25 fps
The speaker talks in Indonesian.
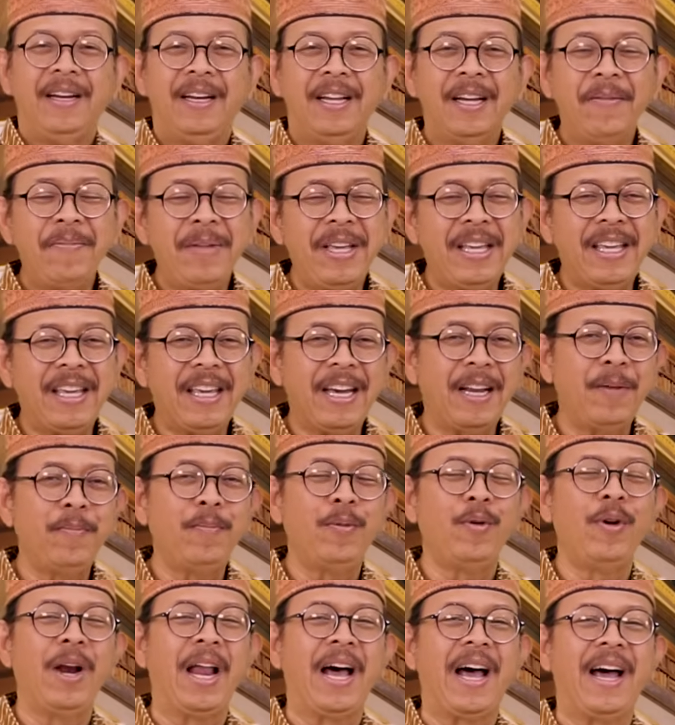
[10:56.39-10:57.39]
Demikian
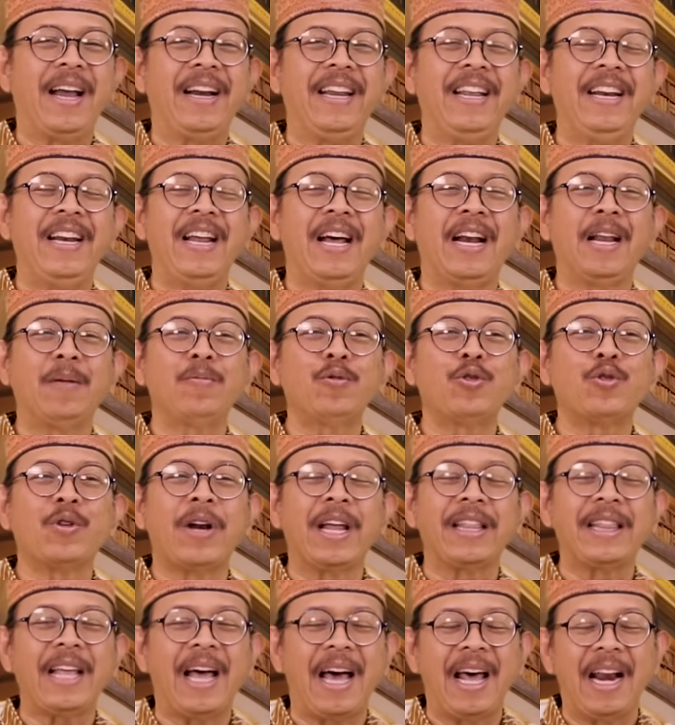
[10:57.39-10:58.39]
pula di dalam
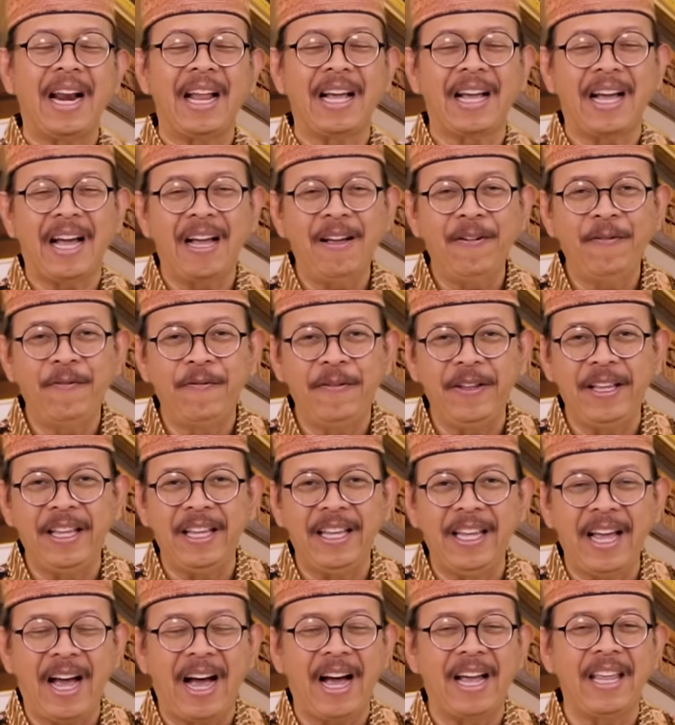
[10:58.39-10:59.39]
surat
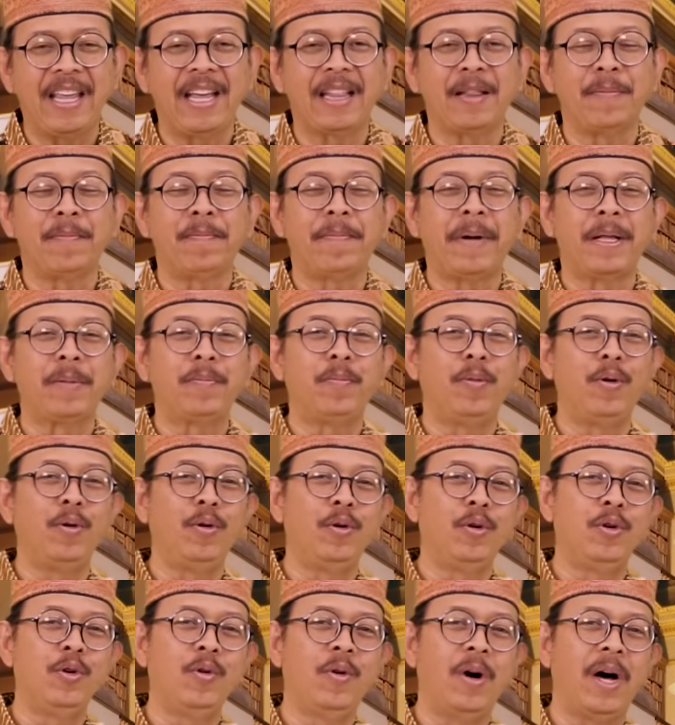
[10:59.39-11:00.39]
Al-Kahfi ayat
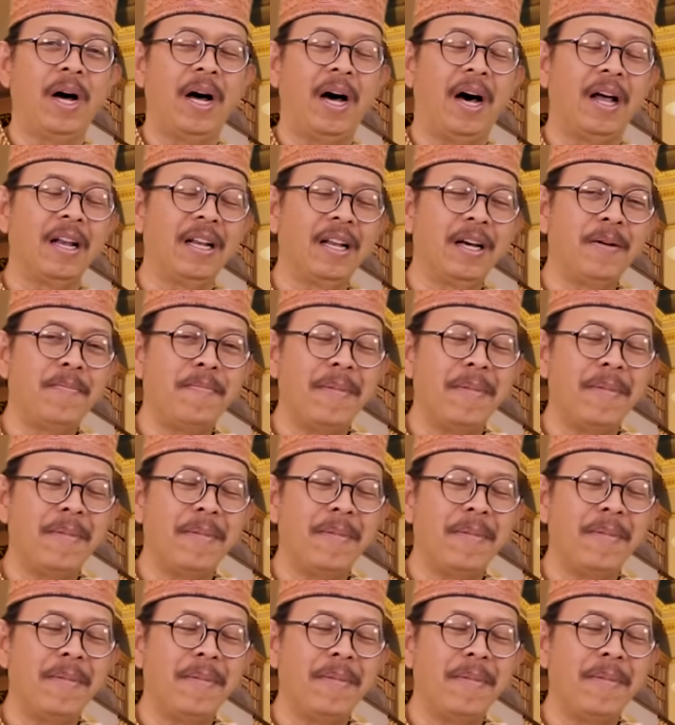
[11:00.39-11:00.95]
42 Allah